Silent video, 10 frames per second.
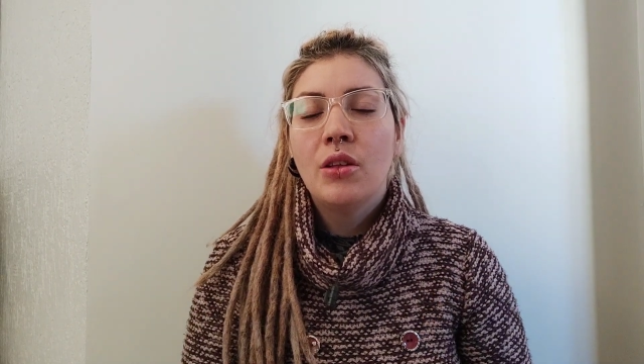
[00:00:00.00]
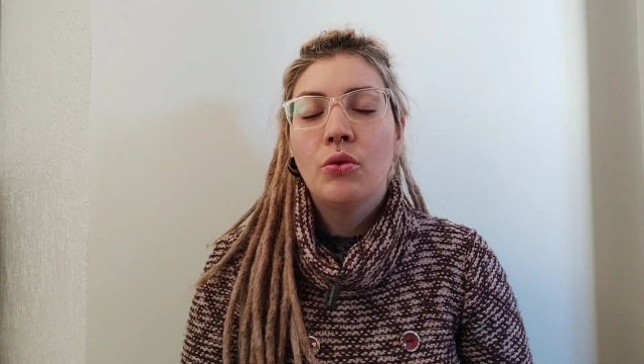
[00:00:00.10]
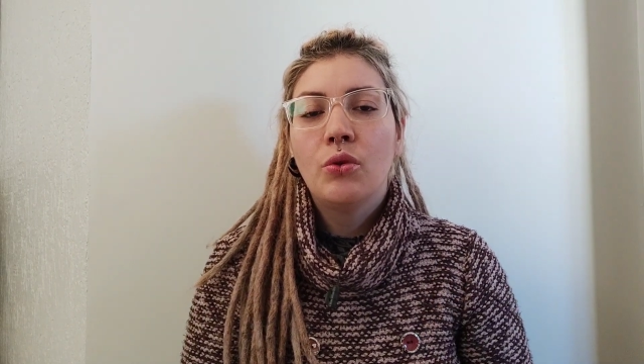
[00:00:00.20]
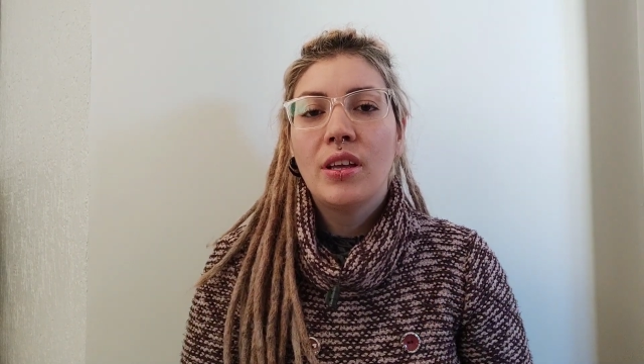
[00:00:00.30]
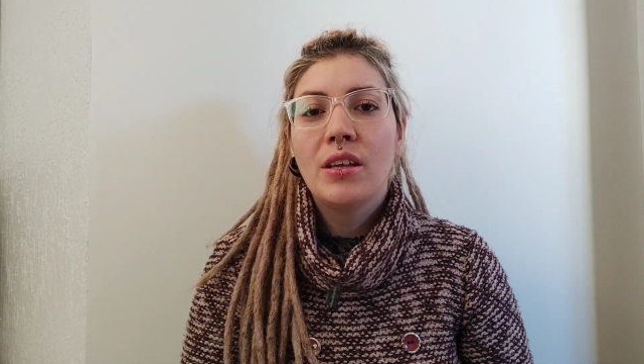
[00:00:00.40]

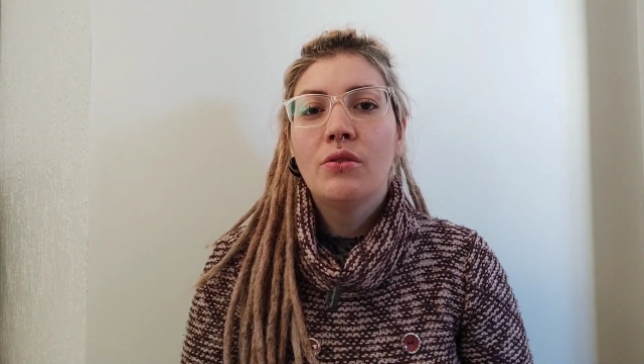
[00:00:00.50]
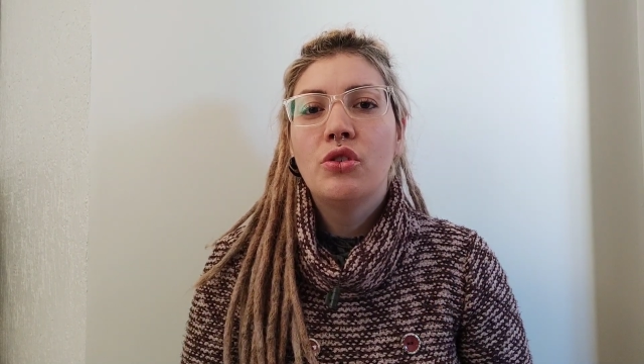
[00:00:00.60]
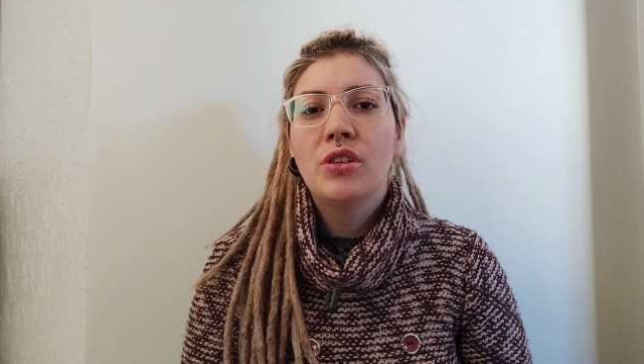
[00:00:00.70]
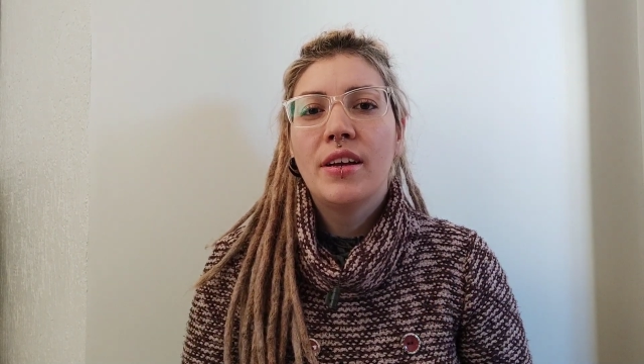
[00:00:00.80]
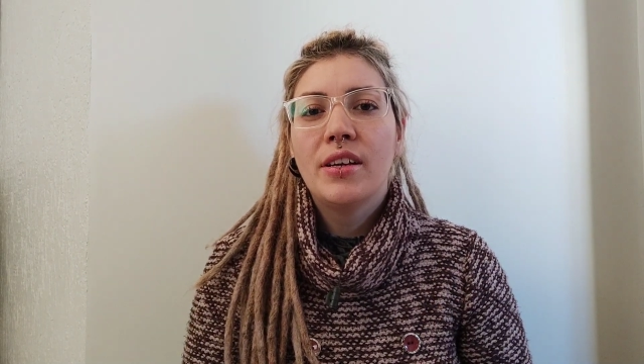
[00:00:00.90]
tudo aquilo
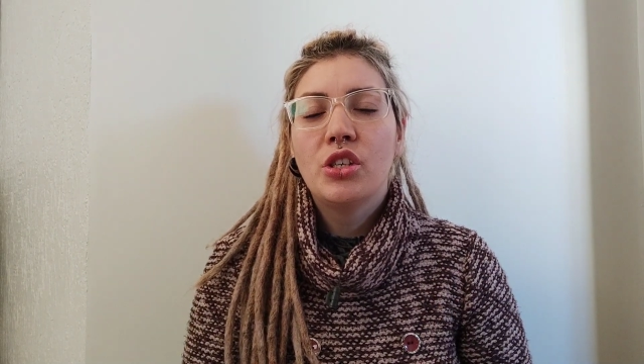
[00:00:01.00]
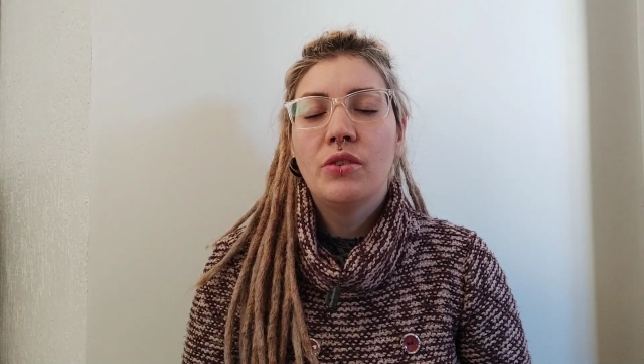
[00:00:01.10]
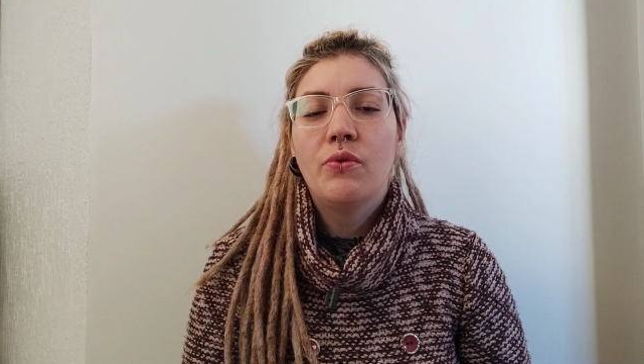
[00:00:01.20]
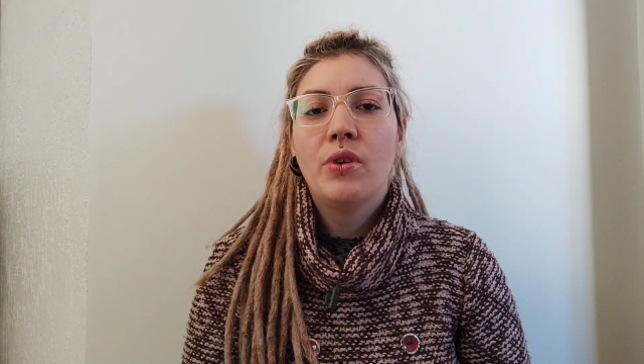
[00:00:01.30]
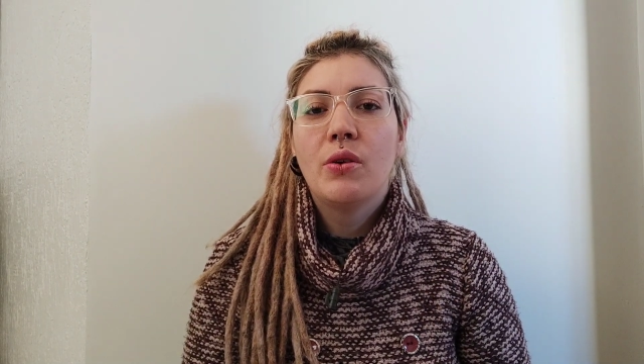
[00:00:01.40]
de
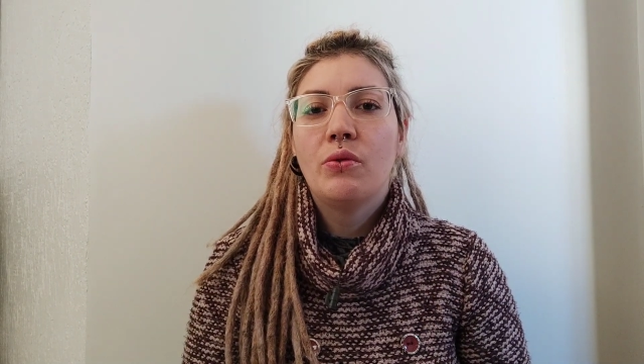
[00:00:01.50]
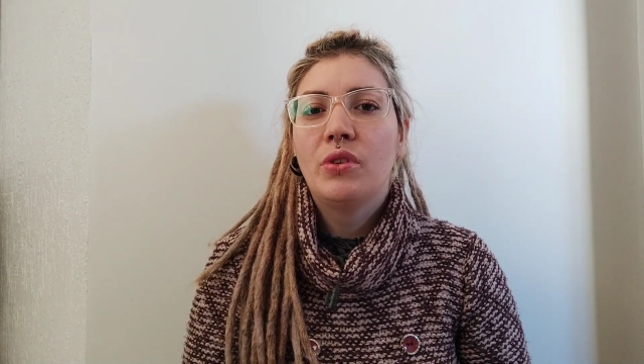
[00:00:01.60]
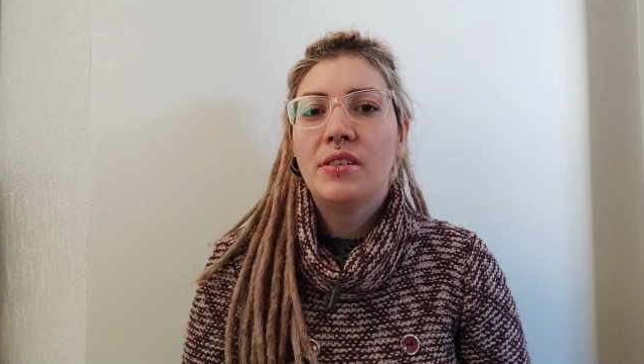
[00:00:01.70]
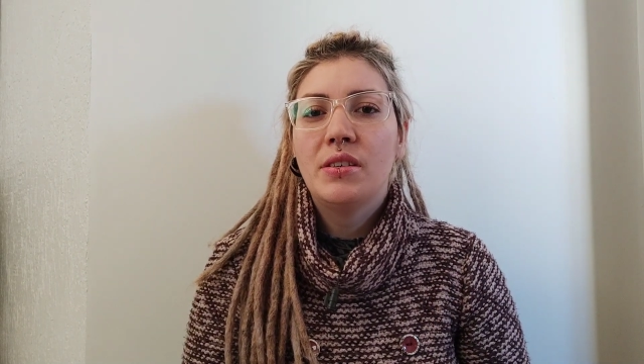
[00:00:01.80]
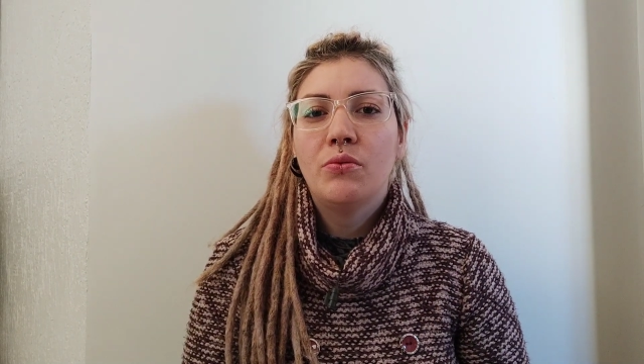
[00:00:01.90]
negativo que
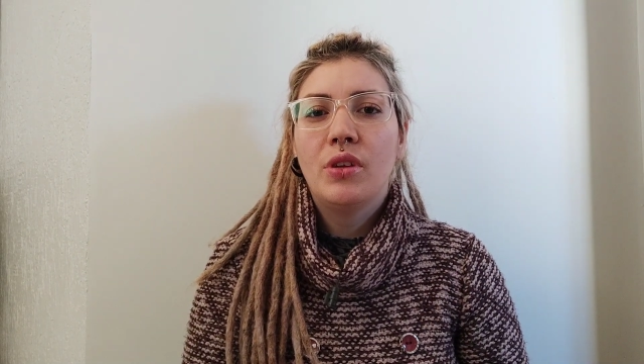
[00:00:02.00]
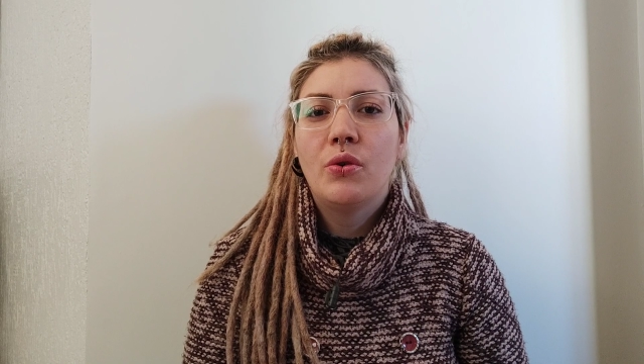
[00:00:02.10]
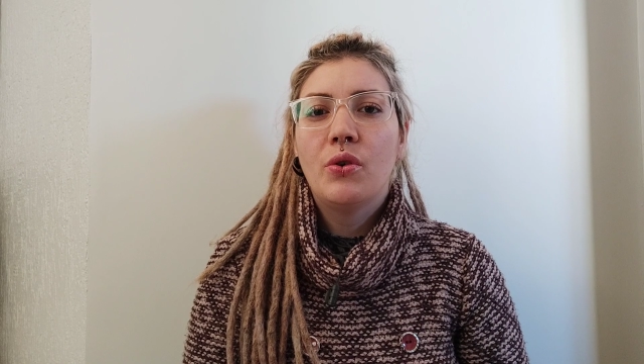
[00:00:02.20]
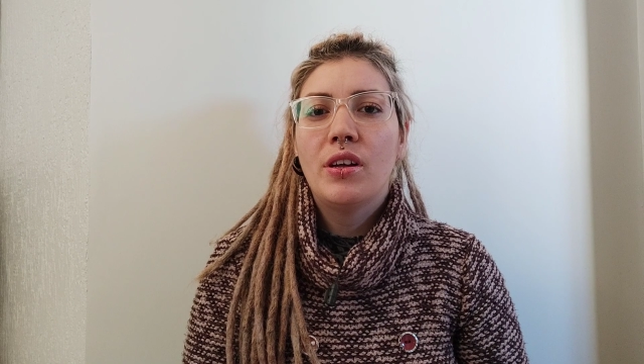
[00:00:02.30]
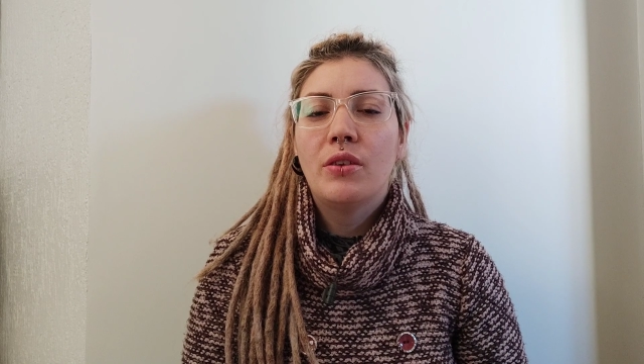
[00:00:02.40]
aconteceu no
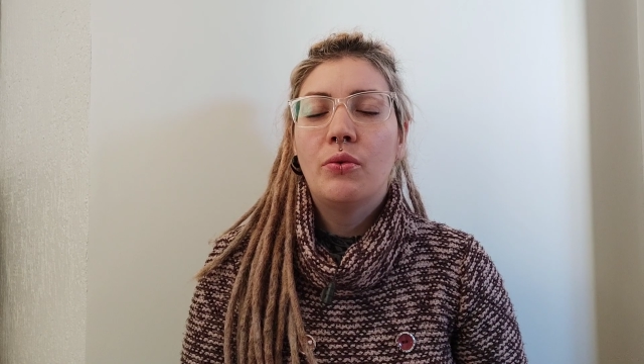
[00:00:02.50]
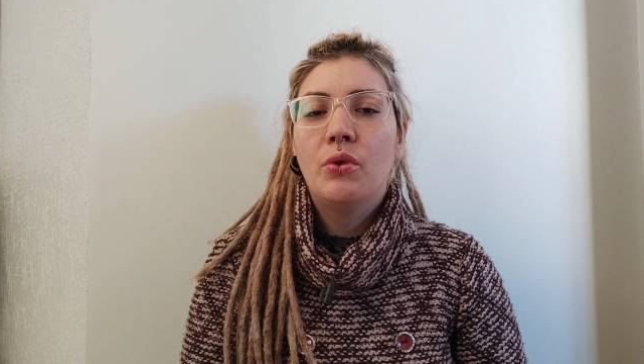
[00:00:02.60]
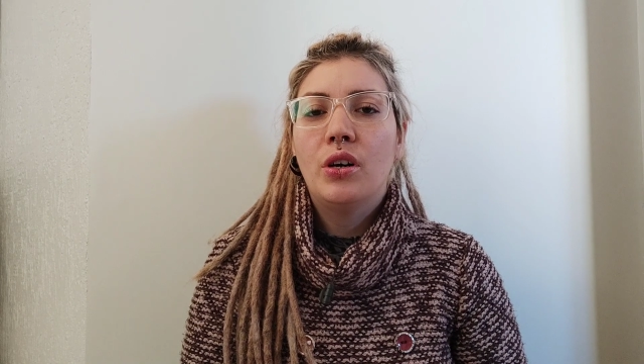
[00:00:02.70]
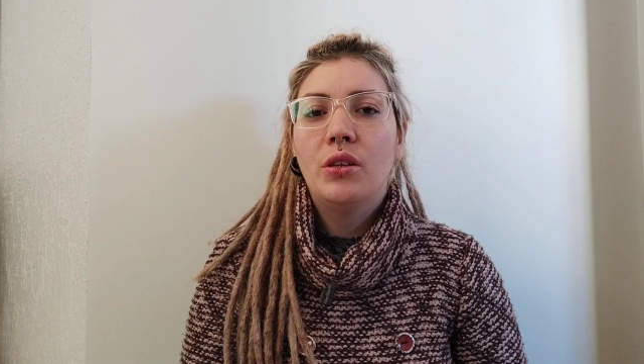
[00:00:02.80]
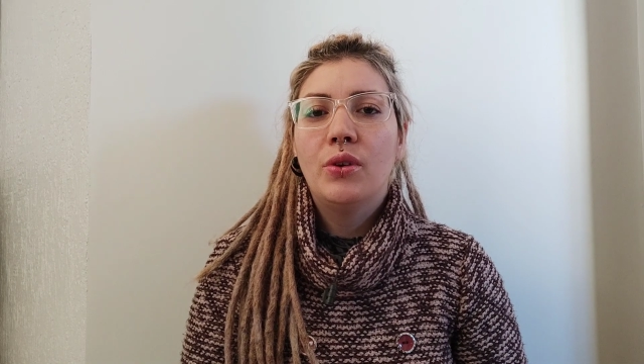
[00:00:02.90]
decorrer do
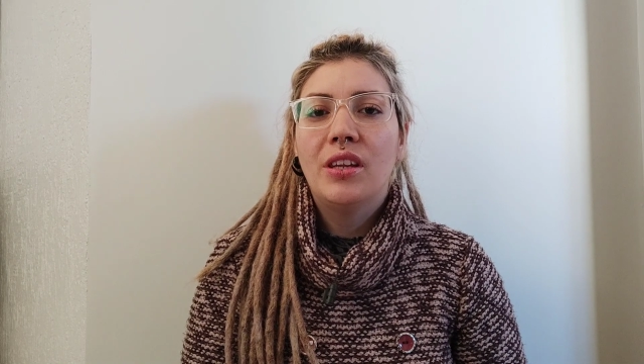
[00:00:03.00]
ano,